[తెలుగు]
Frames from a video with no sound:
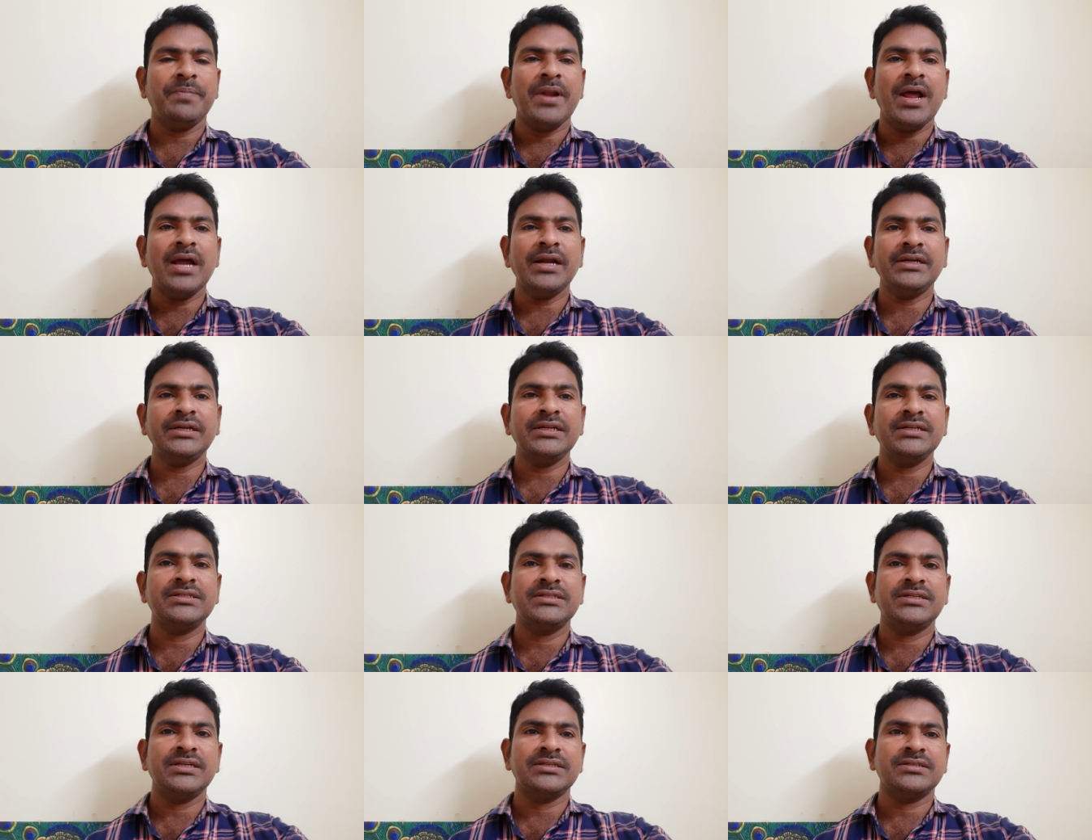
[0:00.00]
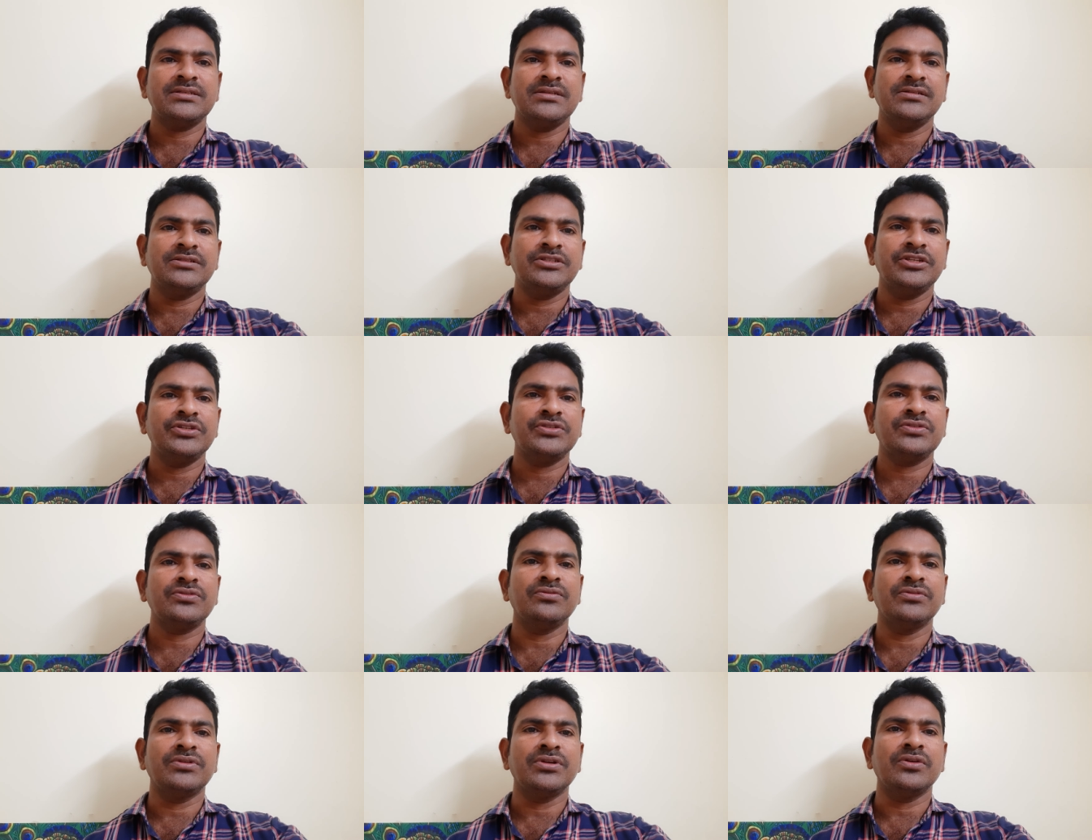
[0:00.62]
ప్రాక్టీస్ టెస్టులు
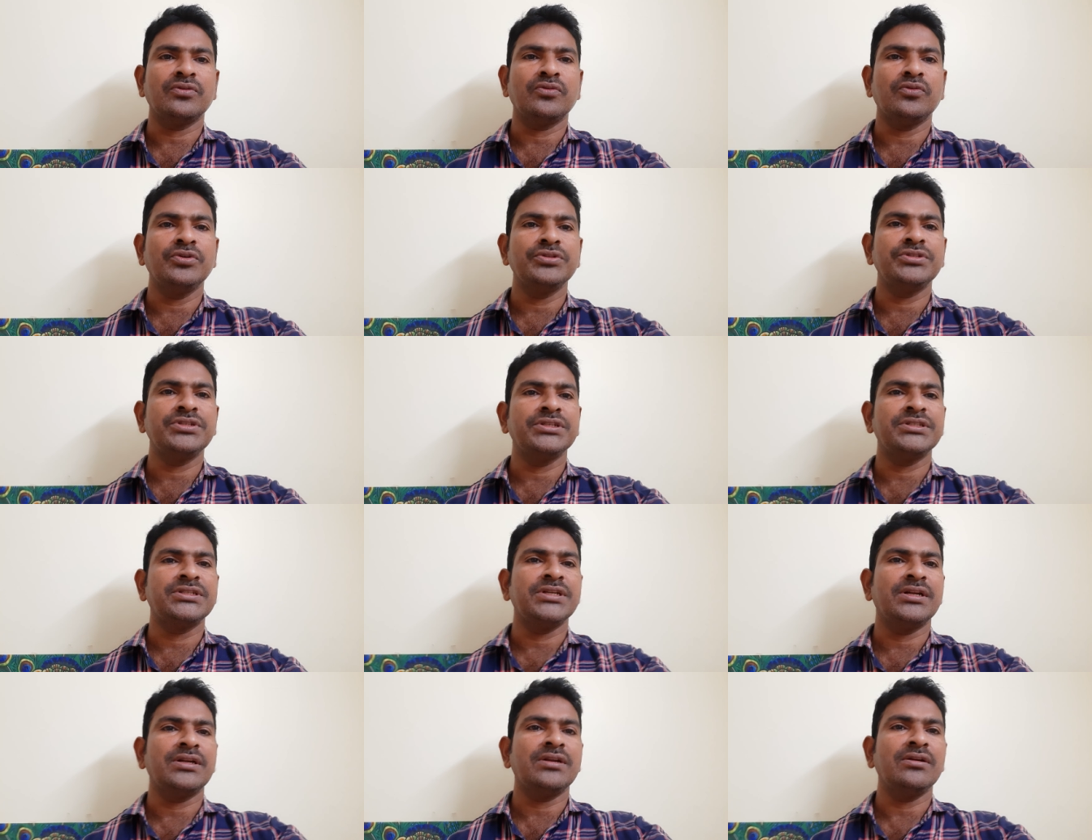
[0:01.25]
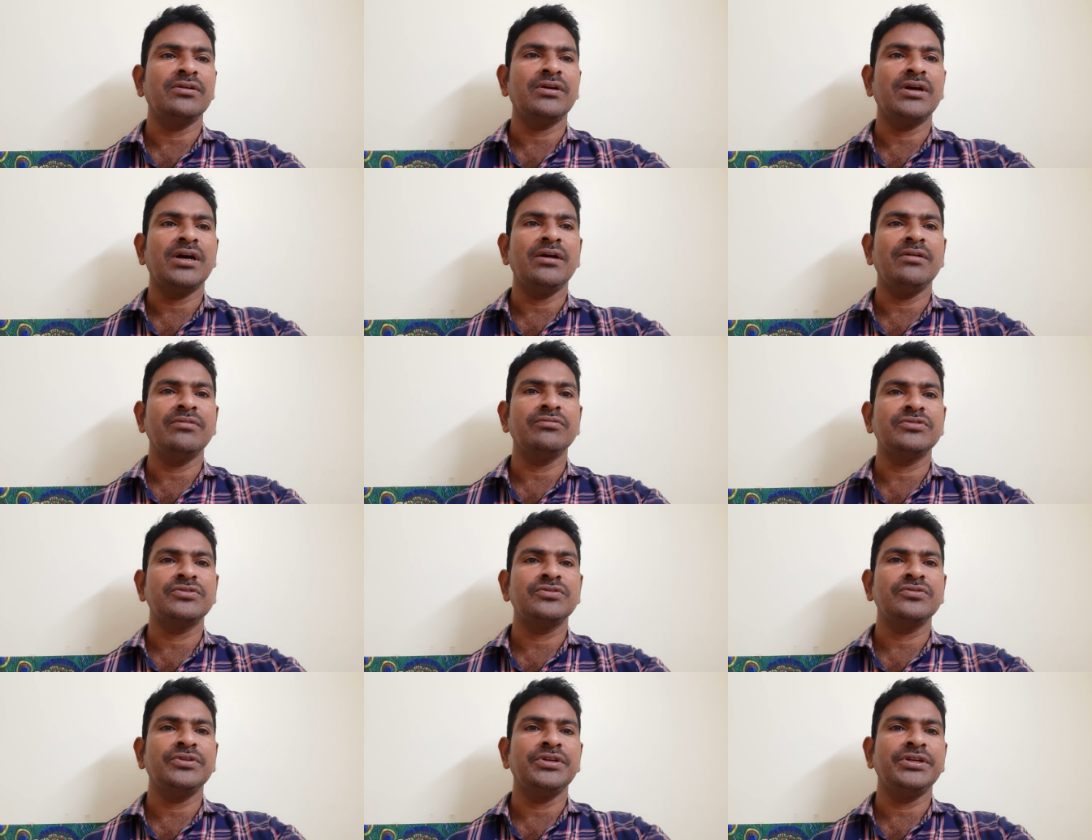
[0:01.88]
చేస్తుంటారు కోచింగ్ సెంటర్లో
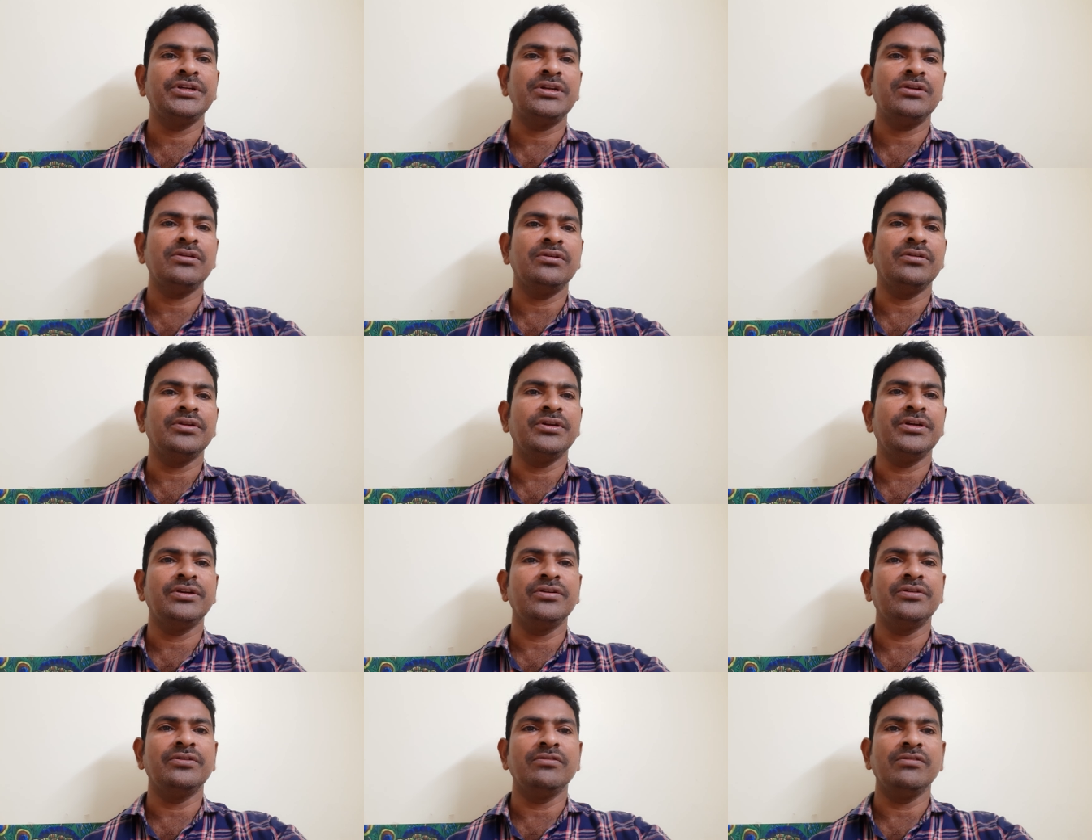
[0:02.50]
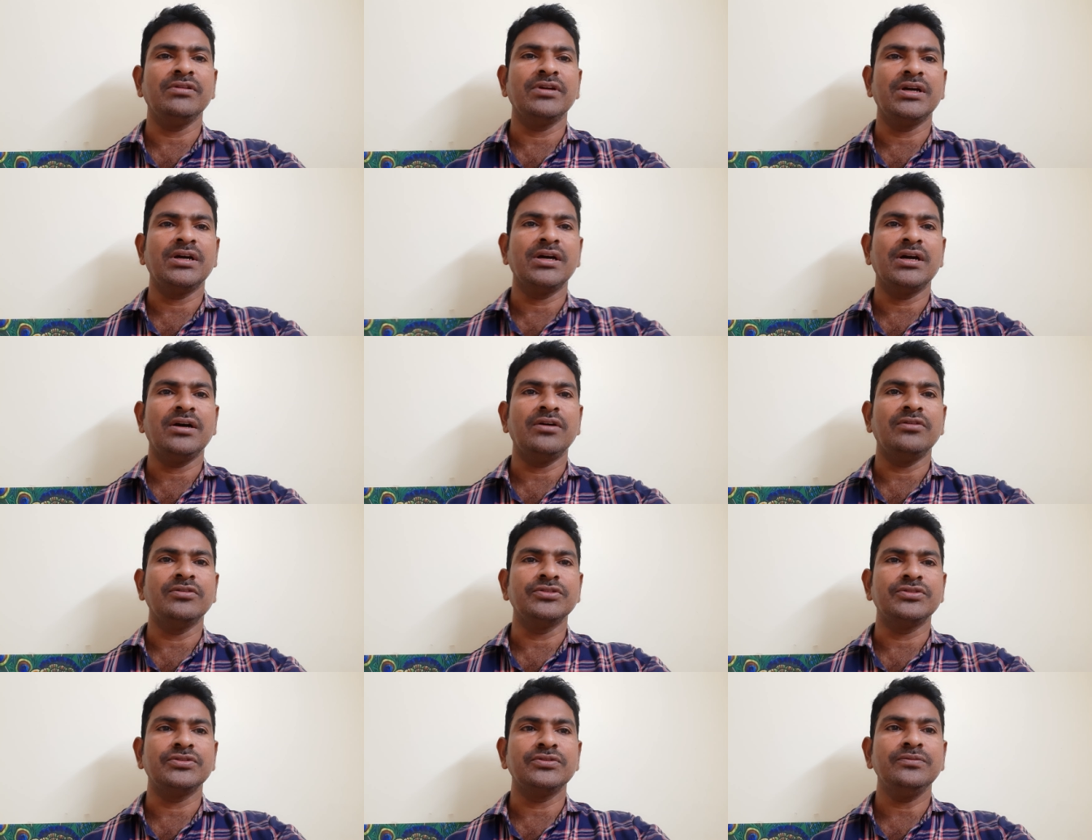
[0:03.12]
కావచ్చు ఇంట్లో ఇండివిజువల్గా
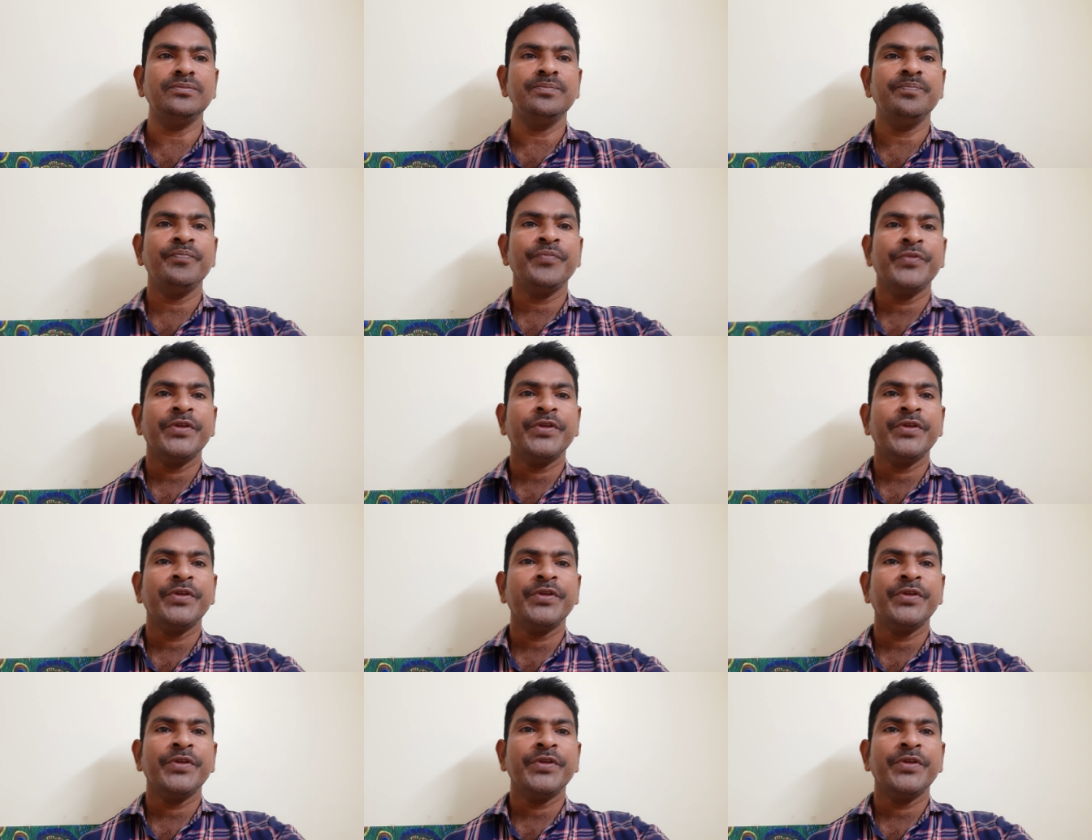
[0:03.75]
కావచ్చు